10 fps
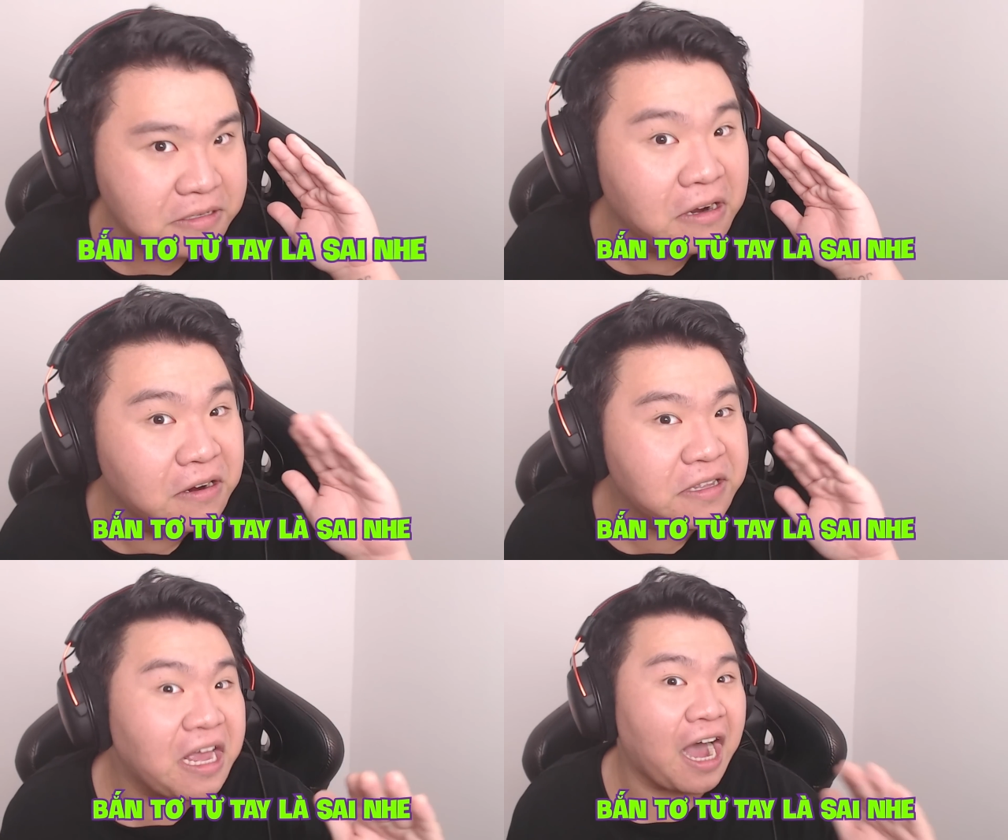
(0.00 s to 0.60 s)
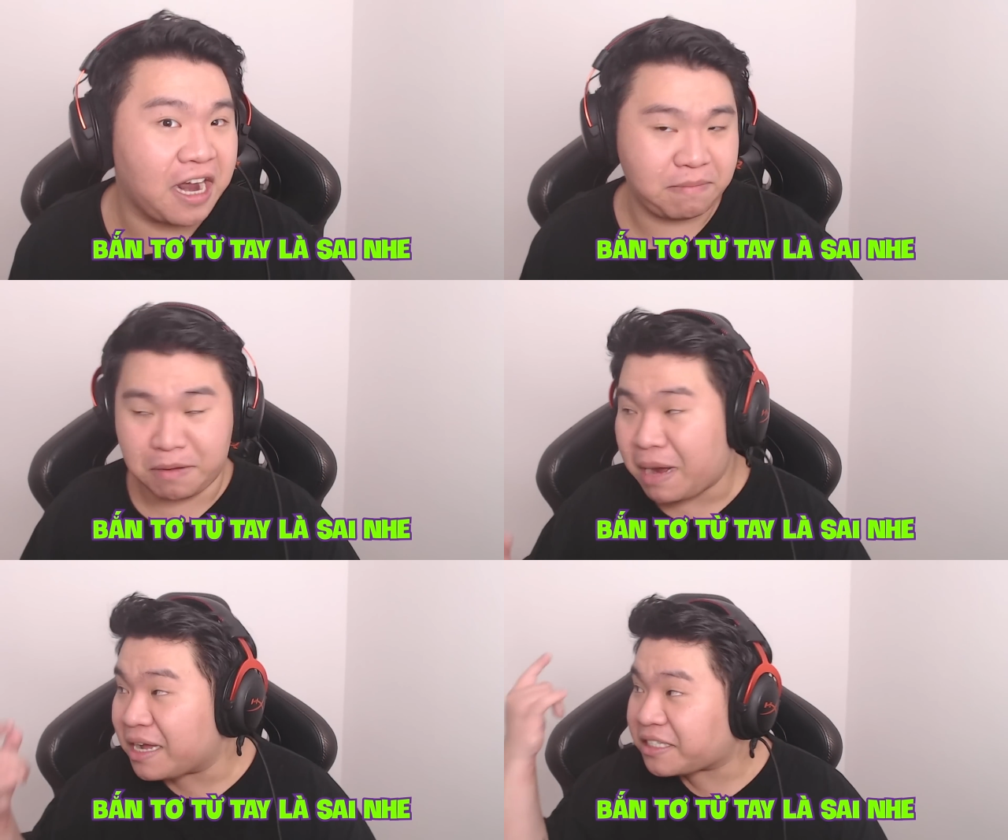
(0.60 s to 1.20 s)
Người nhện
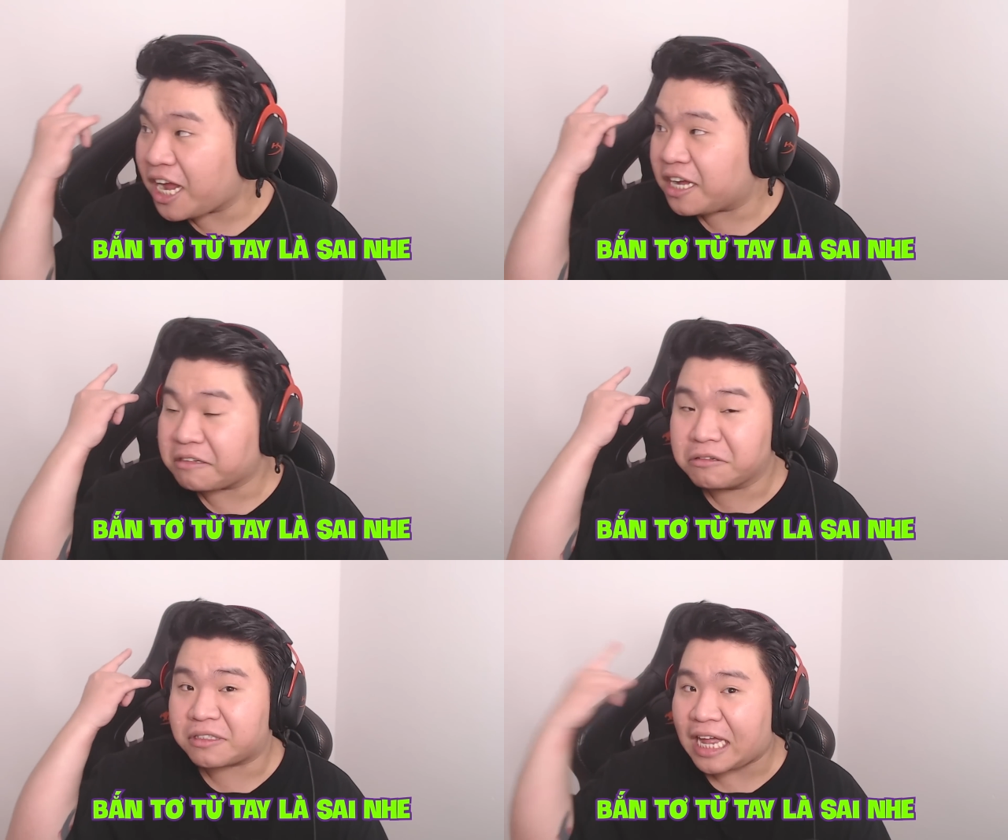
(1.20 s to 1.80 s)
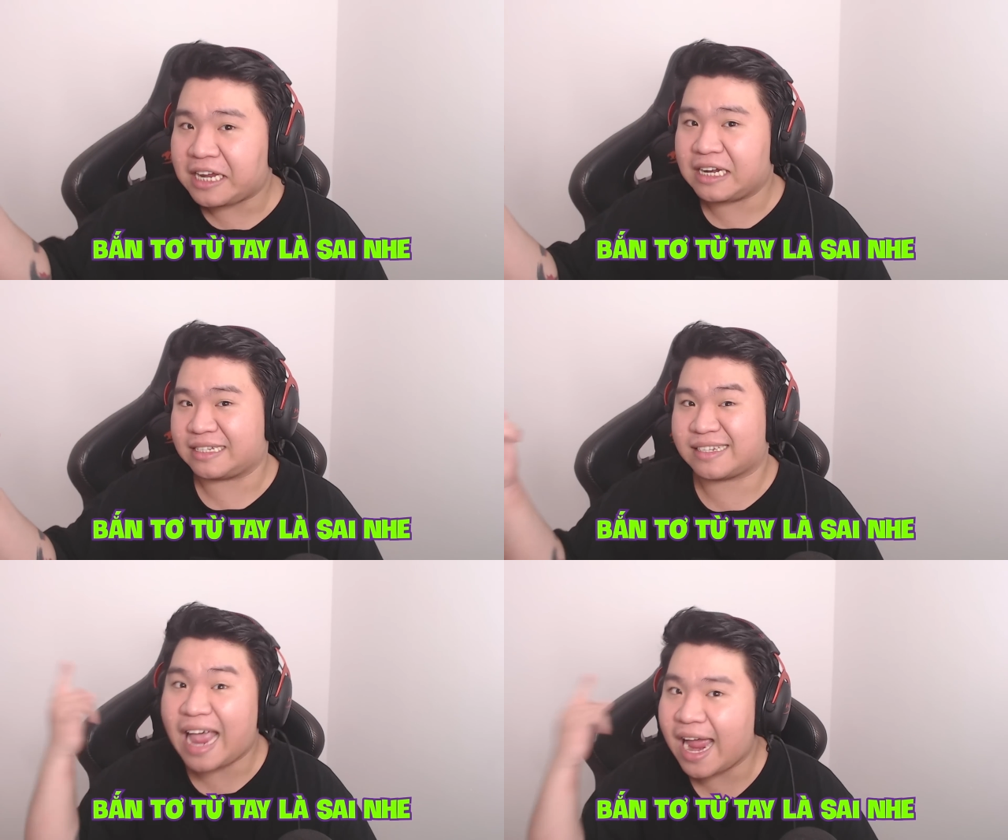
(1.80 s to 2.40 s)
mà bắn tơ từ tay là
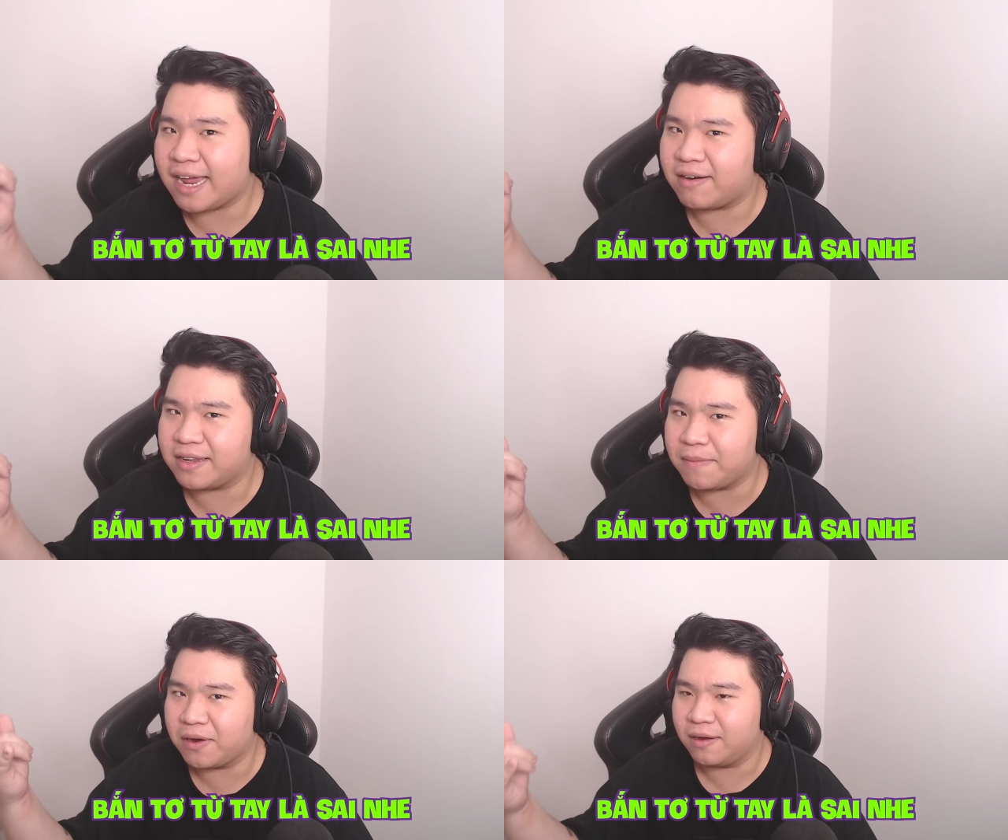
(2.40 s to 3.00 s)
sai rồi nha mọi